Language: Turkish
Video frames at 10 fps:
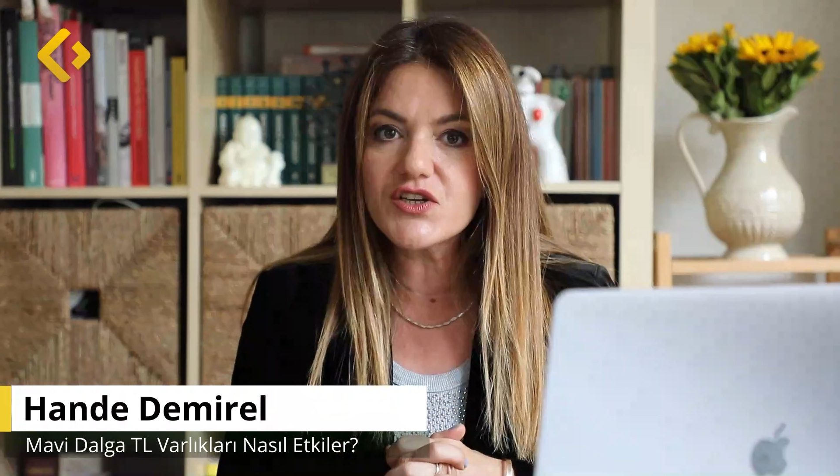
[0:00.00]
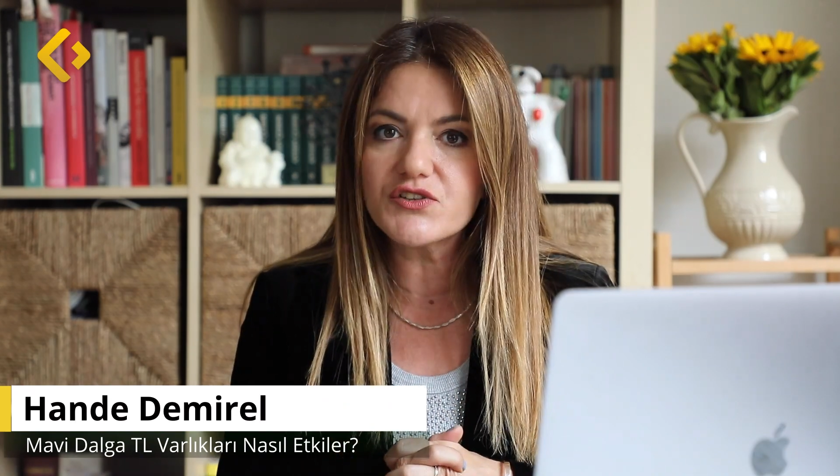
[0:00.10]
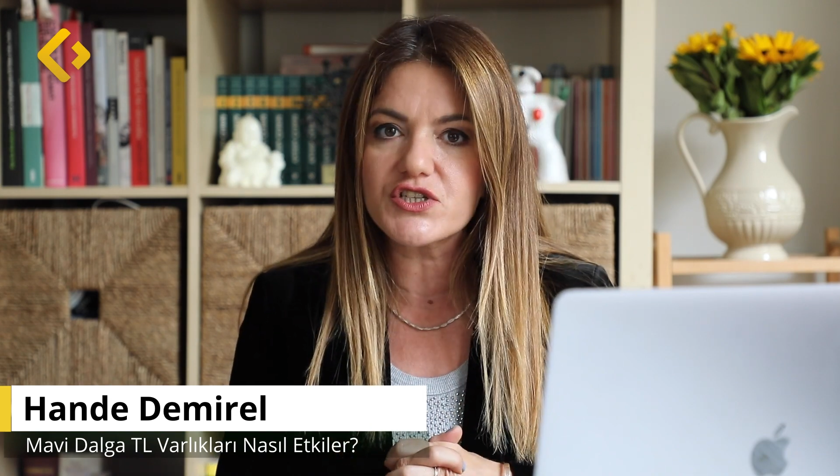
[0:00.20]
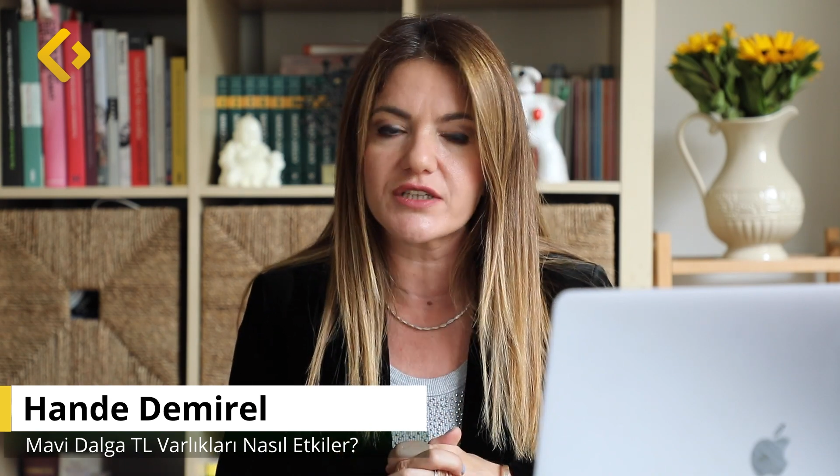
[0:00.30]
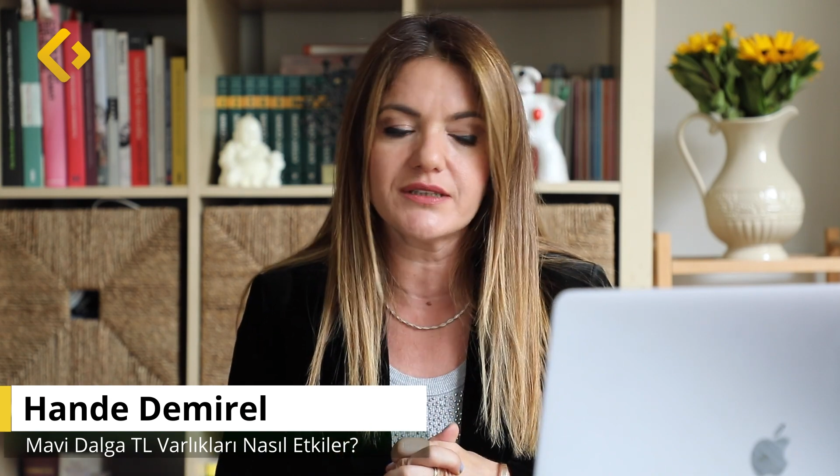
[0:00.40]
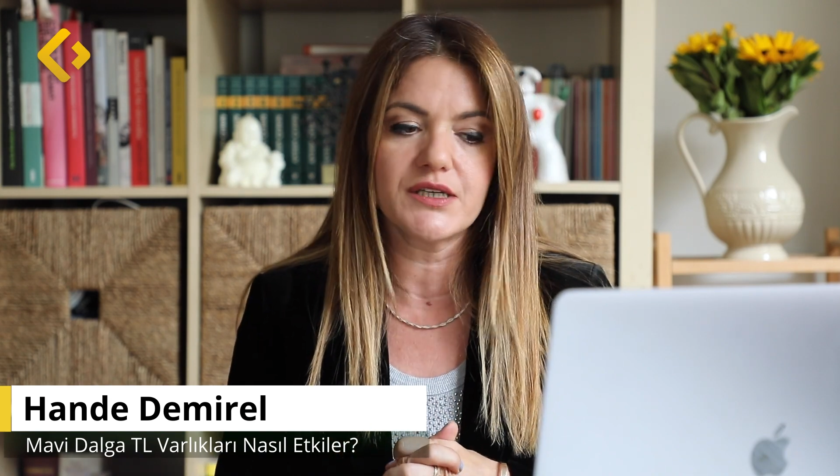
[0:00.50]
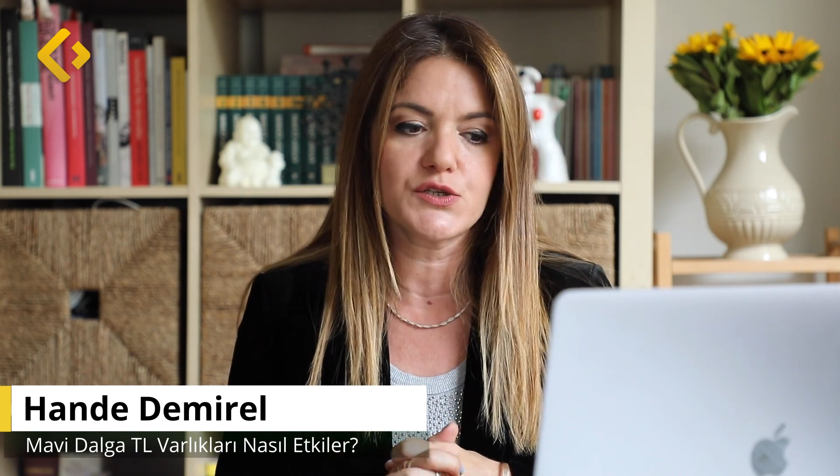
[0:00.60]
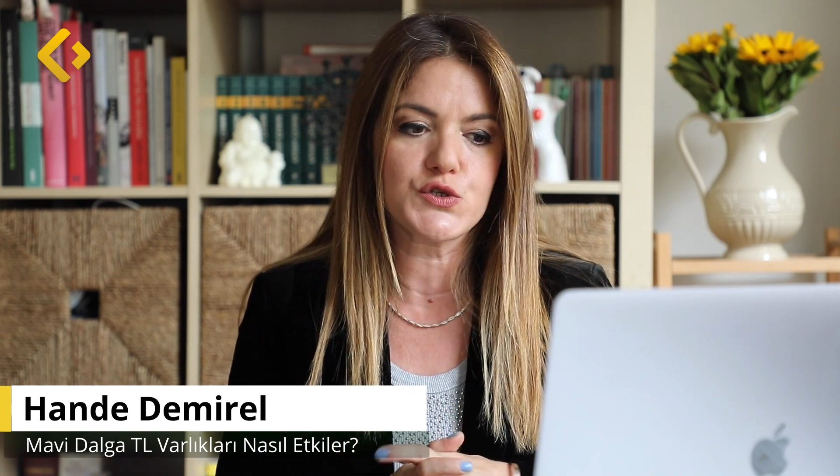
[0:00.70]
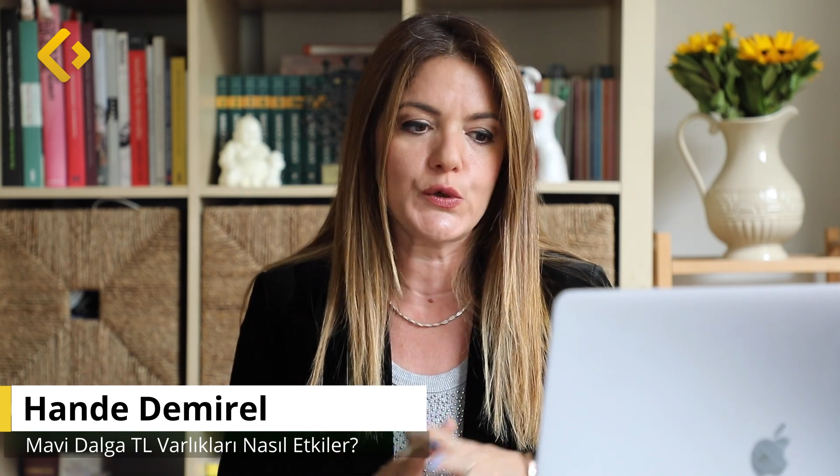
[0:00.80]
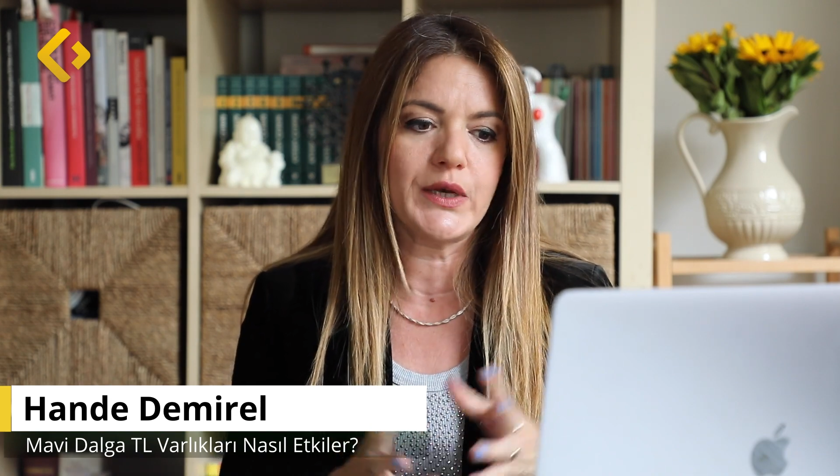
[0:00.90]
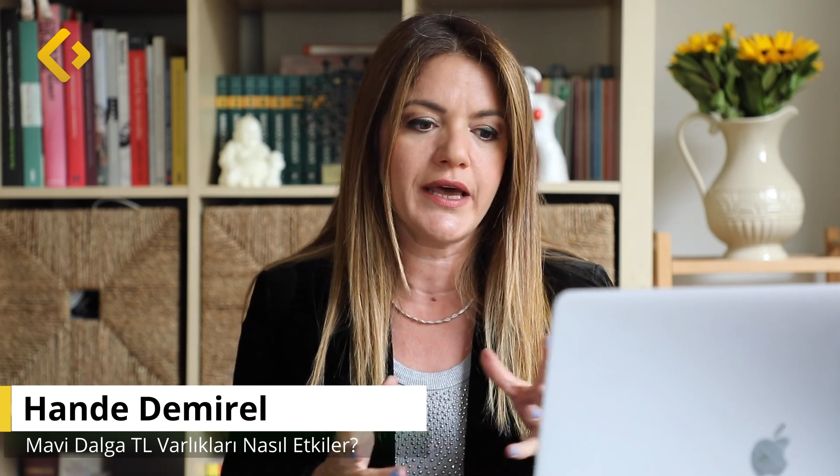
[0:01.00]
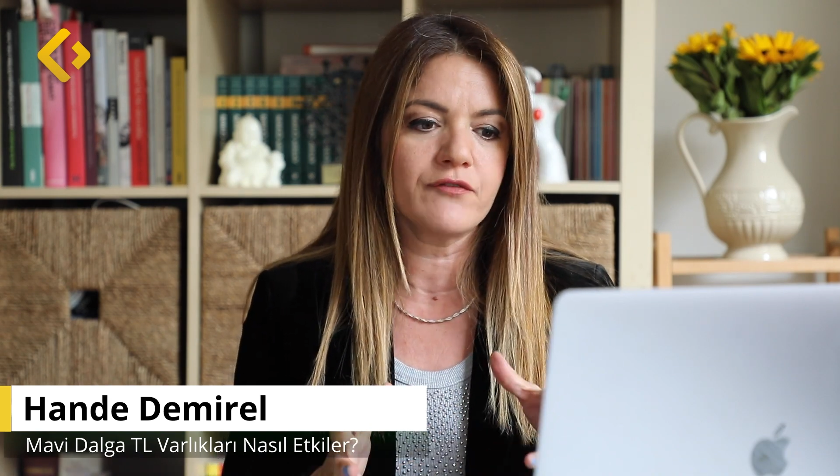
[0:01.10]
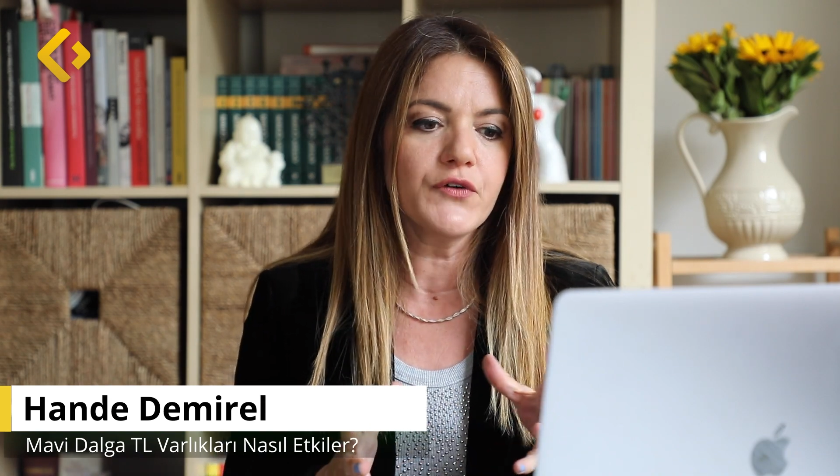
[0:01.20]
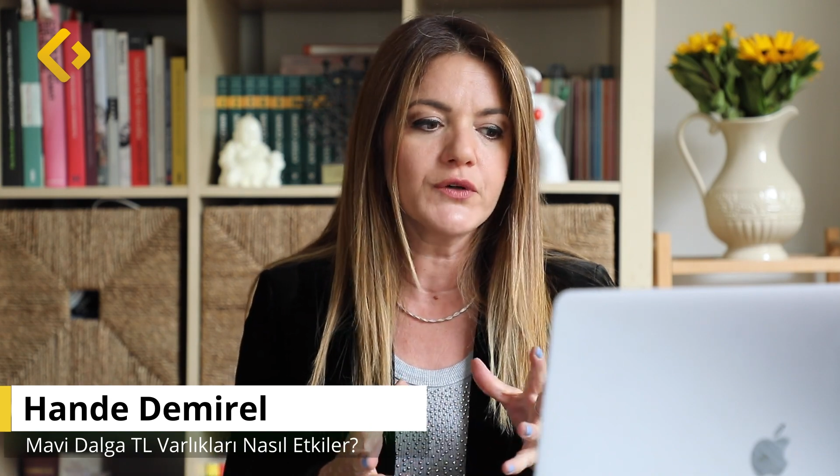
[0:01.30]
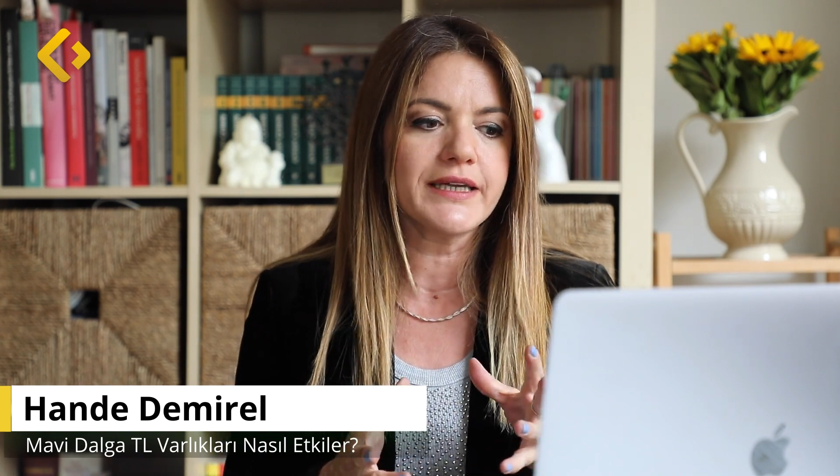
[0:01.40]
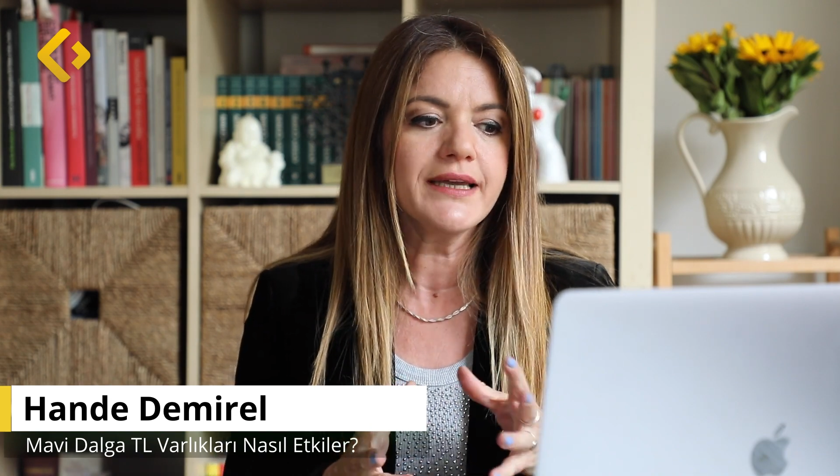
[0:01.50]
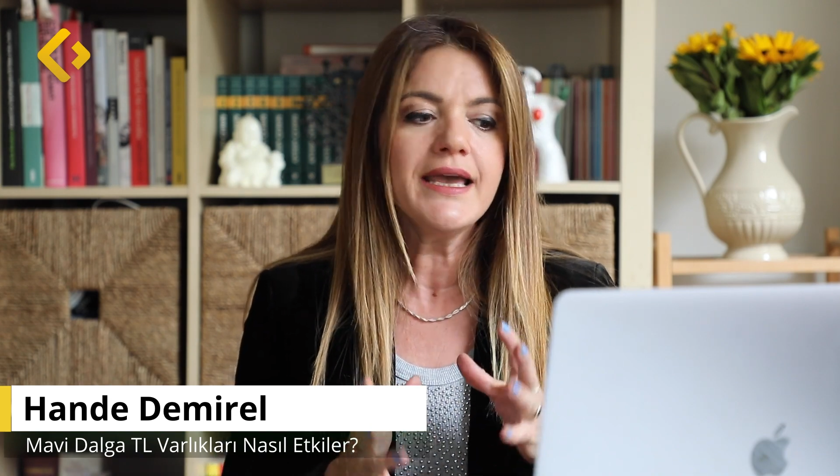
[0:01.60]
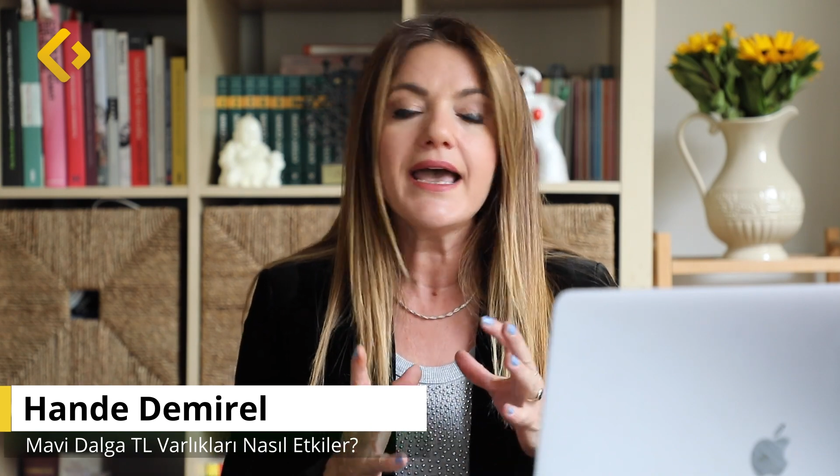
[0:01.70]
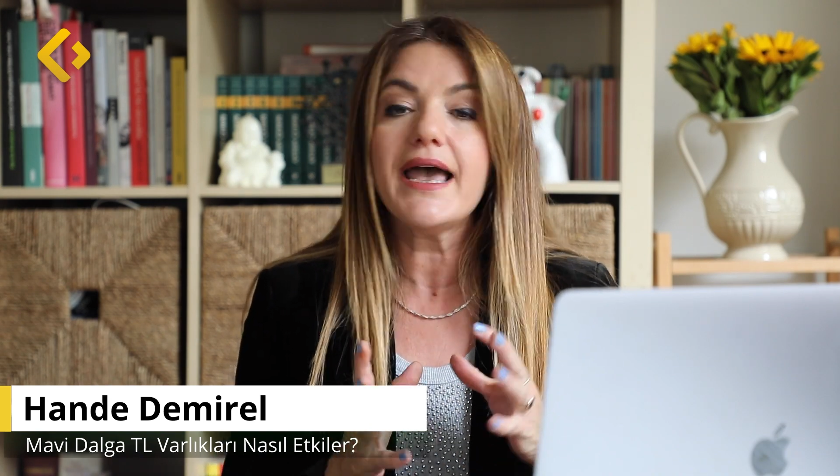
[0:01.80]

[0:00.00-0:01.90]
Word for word: çalıştıklarını söyleyen Foley,